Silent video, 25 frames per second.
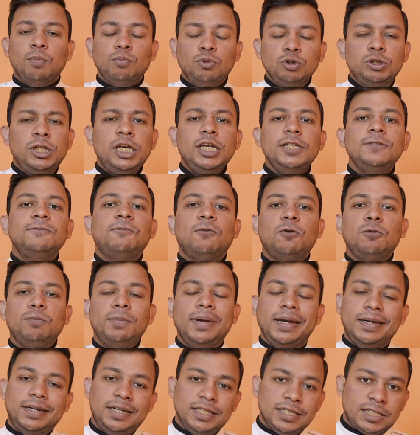मुझे इस फोन
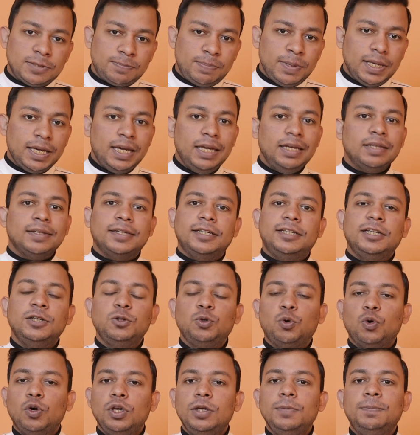में डिस्प्ले के
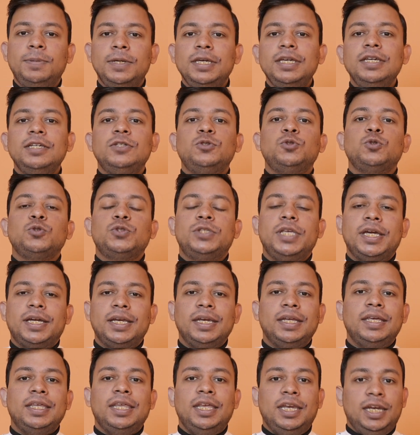रिलेटेड कोई भी इश्यूज
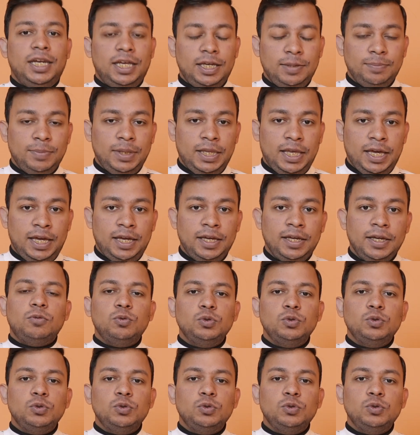देखने के लिए नहीं मिले